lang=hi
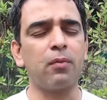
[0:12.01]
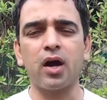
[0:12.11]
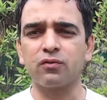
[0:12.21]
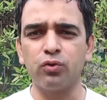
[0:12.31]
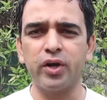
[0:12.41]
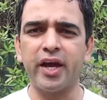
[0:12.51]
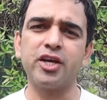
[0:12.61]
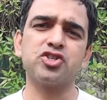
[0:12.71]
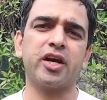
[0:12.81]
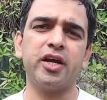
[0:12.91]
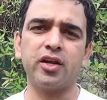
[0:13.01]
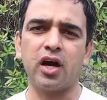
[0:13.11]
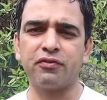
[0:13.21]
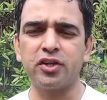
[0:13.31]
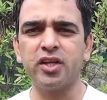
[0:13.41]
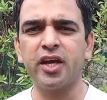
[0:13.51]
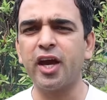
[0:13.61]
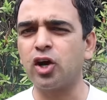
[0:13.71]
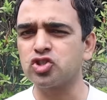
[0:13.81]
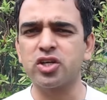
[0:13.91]
मार्कवुड हैं शाहीन अफरीदी
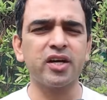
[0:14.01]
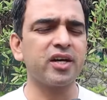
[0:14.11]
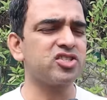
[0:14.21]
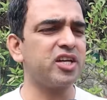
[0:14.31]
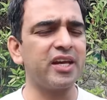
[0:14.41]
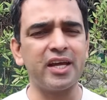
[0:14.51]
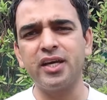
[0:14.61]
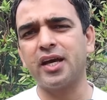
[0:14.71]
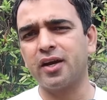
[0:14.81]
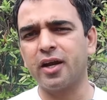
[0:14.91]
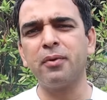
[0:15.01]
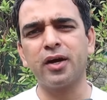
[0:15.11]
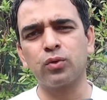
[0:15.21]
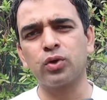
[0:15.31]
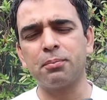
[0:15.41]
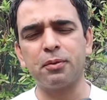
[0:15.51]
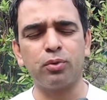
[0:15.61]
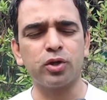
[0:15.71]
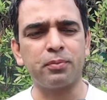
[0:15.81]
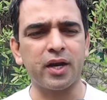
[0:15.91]
हैं आर्चर अगरचे नहीं खेल रहे मगर उनका भी
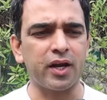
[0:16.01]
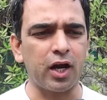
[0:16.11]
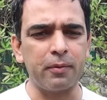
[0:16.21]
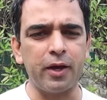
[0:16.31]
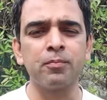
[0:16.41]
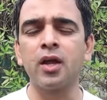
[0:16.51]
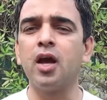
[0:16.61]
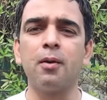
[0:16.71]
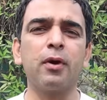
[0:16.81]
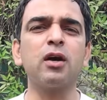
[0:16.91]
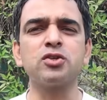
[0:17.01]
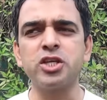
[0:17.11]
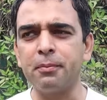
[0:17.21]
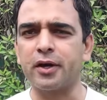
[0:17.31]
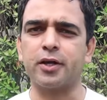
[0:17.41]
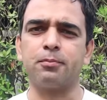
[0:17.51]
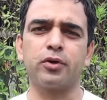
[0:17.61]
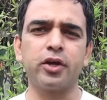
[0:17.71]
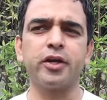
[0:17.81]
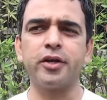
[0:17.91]
बहुत बड़ा नाम है मगर वसीम अकरम
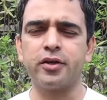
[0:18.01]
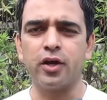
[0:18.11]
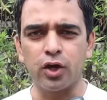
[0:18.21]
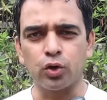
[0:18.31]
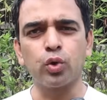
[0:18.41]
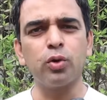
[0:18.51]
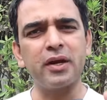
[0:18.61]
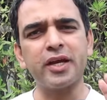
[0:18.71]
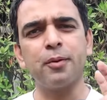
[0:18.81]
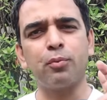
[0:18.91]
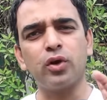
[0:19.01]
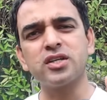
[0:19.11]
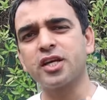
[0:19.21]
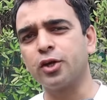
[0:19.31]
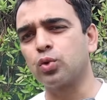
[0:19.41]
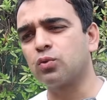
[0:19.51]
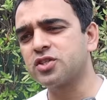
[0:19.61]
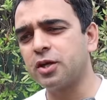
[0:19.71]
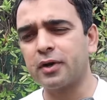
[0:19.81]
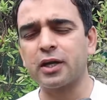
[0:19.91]
क्रिकेट गुरु बल्कि बॉलर्स के गुरु
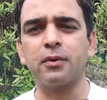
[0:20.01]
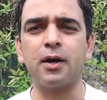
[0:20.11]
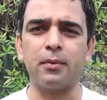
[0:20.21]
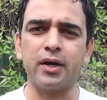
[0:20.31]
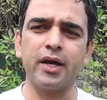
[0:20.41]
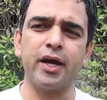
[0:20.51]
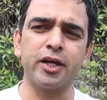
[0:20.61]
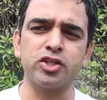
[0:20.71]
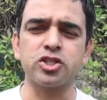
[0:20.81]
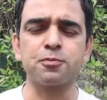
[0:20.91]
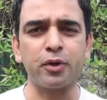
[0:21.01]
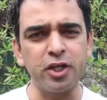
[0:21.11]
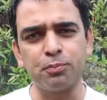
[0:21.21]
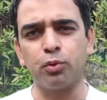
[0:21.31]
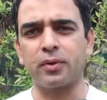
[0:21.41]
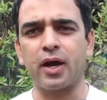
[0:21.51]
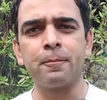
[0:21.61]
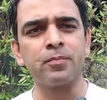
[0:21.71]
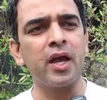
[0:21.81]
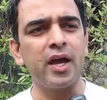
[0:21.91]
वसीम अकरम का मानना है कि जसप्रीत
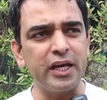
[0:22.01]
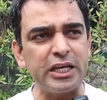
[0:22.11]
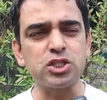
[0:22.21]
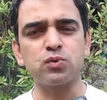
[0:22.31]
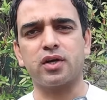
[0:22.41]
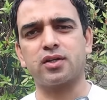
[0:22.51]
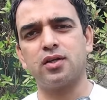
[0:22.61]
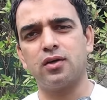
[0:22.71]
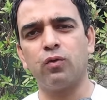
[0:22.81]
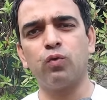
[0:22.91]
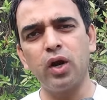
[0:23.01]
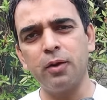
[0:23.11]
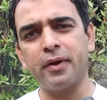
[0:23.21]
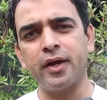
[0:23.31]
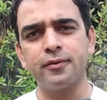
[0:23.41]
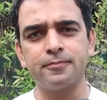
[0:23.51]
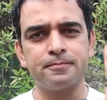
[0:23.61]
बुमराह इस वक्त वर्ल्ड में